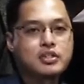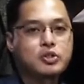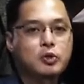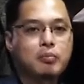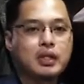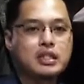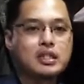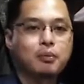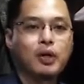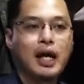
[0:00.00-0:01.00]
So
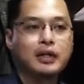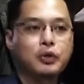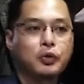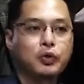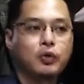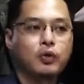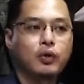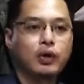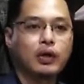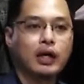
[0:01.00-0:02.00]
magsisimula to
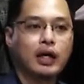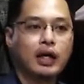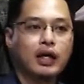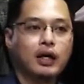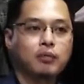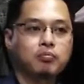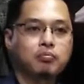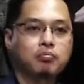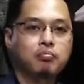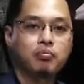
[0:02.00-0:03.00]
uh,
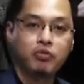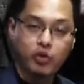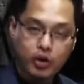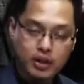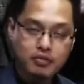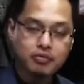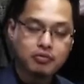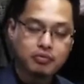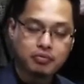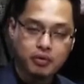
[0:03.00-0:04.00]
for the
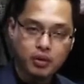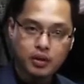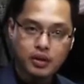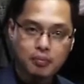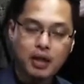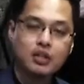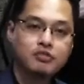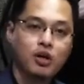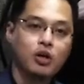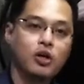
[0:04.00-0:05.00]
for the month
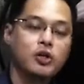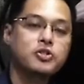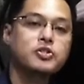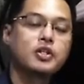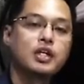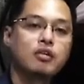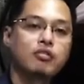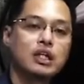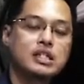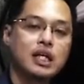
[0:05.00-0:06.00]
of August,
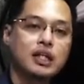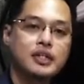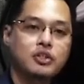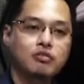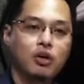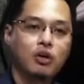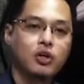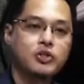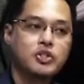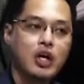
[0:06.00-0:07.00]
for the Sundays of
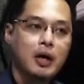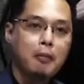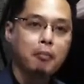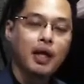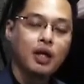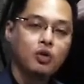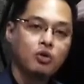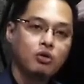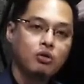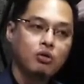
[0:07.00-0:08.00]
August. Pero
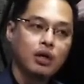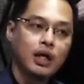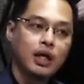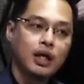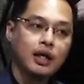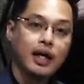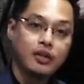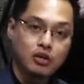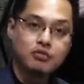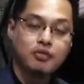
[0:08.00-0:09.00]
uh,
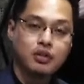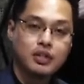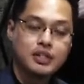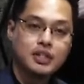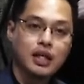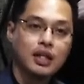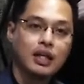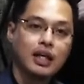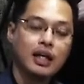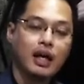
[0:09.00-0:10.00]
ngayon for this
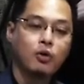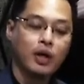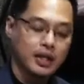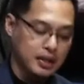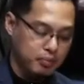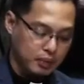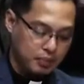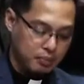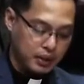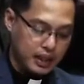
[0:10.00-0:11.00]
Sunday, ako ay
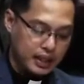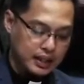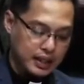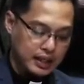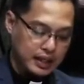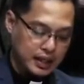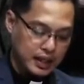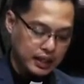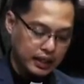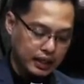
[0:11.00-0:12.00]
magbibigay na ng
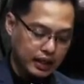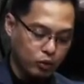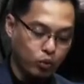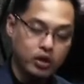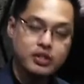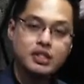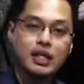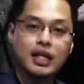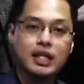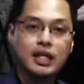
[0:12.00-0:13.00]
uh, word
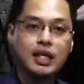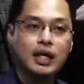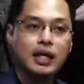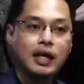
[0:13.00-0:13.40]
study